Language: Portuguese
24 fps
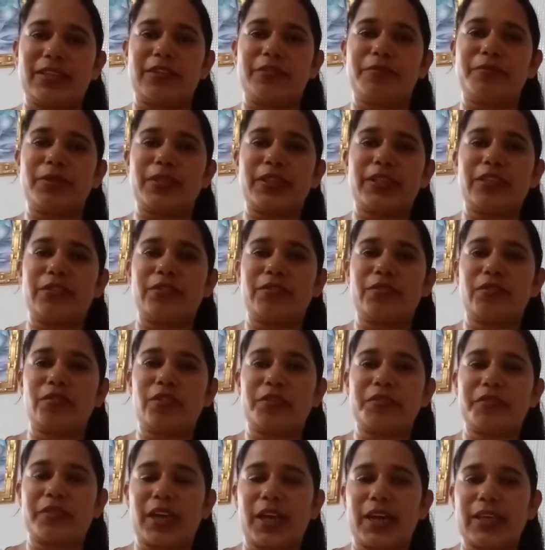Ativa o sininho de
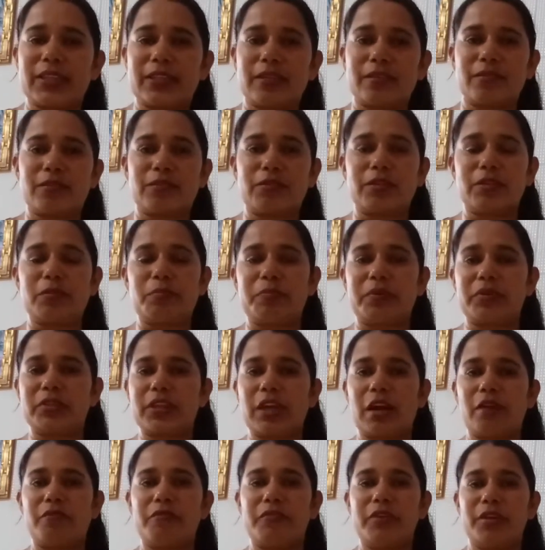notificações quando eu
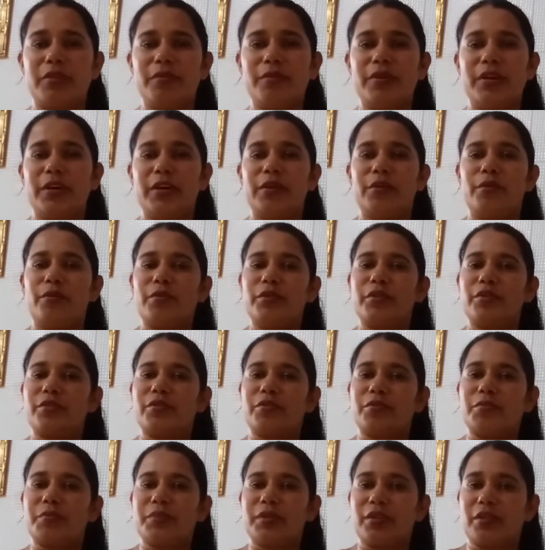postar o vídeo, o
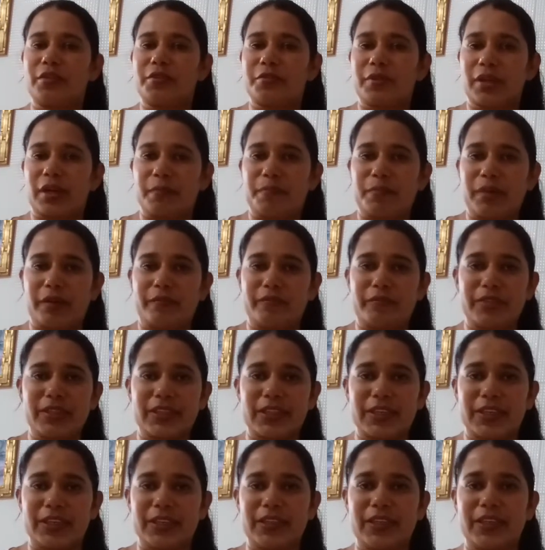YouTube notifica pra
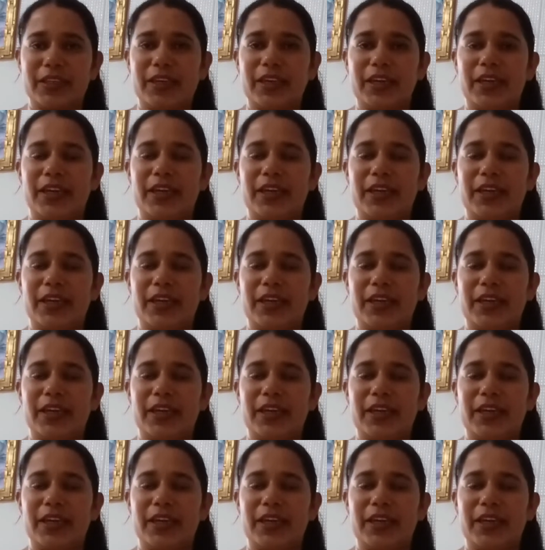vocês.